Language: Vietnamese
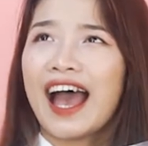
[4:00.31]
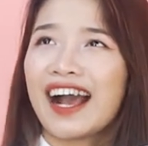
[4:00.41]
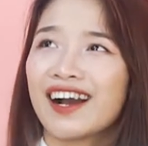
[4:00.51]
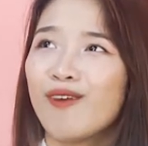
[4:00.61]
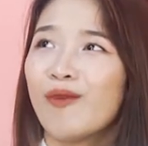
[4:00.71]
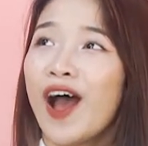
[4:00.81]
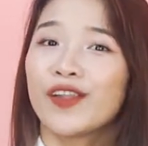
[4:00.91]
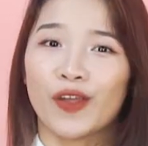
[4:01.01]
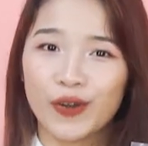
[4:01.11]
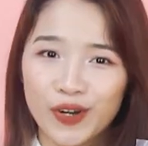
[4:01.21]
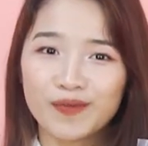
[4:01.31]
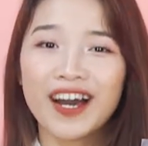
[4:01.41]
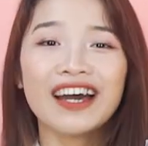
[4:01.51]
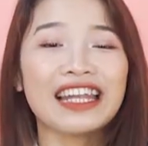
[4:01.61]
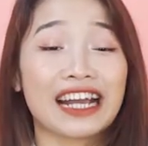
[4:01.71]
À không, nói đúng
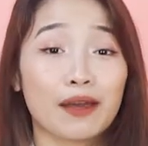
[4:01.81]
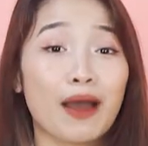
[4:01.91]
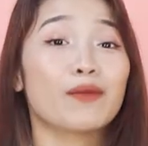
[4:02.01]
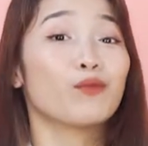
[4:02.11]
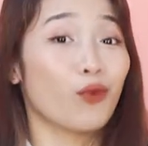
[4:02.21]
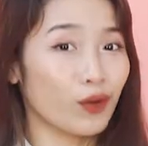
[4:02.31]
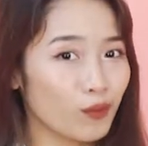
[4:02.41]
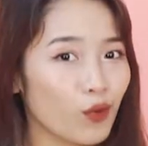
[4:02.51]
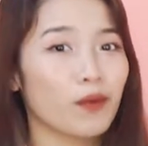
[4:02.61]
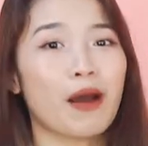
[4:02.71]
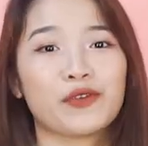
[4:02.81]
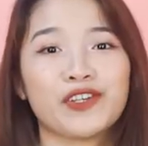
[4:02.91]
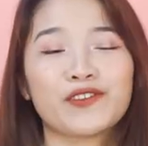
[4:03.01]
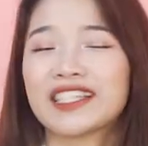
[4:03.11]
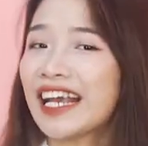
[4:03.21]
hơn là các bạn muốn mua bao
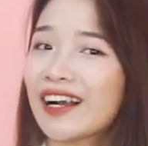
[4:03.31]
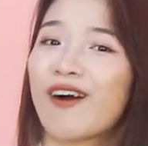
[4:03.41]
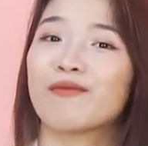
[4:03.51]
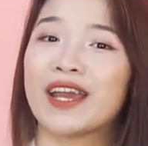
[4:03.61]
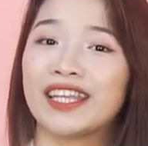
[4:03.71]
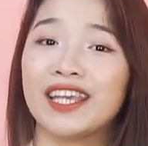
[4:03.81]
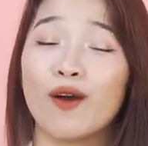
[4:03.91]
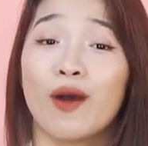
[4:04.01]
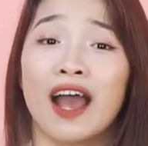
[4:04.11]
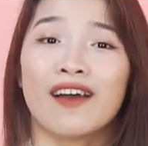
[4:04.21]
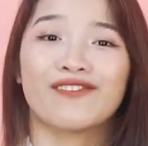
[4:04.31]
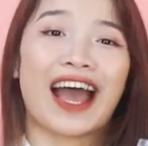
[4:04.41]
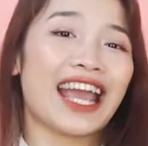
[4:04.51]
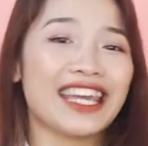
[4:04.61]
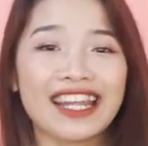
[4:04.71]
nhiêu sẽ có bấy nhiêu
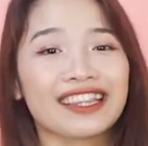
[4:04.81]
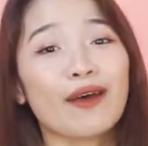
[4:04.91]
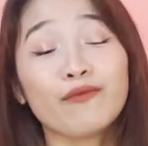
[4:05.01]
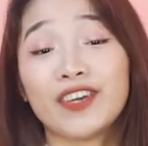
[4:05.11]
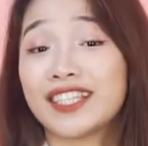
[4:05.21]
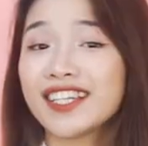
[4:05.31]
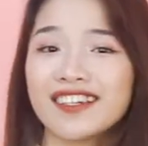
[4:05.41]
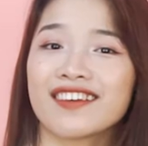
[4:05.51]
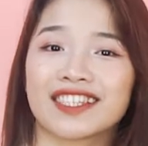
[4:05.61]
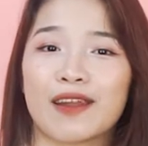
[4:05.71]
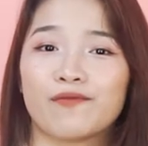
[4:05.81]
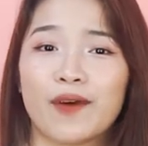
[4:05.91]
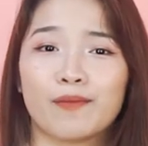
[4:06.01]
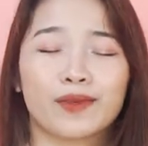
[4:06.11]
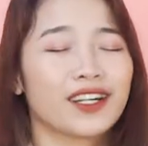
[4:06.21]
và hãy yên tâm vì chất lượng sản
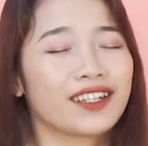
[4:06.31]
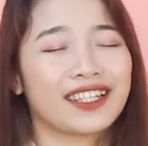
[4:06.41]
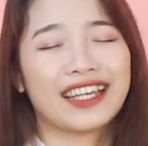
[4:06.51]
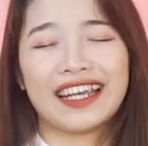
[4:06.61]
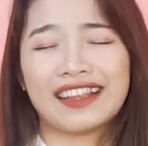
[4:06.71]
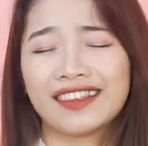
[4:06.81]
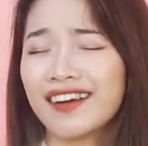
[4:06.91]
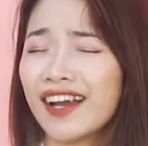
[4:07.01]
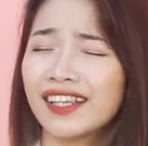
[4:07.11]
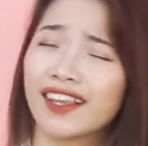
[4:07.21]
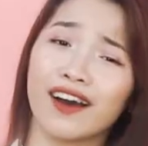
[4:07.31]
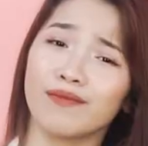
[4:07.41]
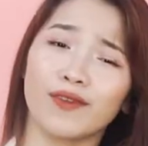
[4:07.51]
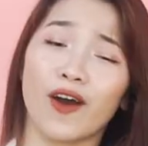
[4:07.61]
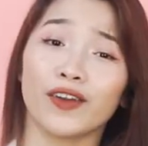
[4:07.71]
phẩm cực kỳ tươi,
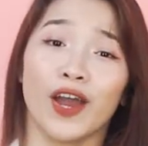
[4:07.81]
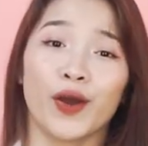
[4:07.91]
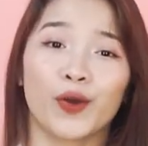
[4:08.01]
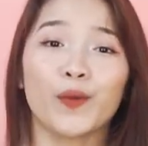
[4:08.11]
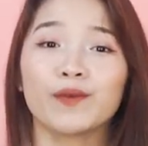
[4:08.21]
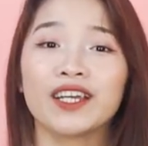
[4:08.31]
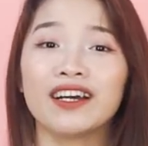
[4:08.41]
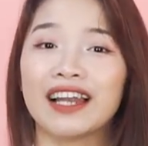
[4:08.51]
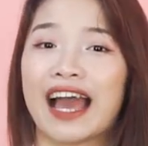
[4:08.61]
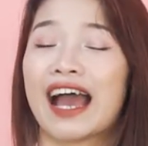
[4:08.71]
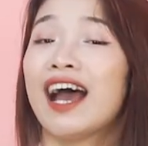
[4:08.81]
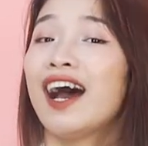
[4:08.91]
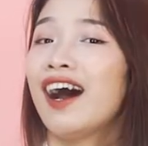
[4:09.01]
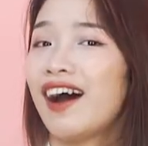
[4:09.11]
thơm ngon cũng như là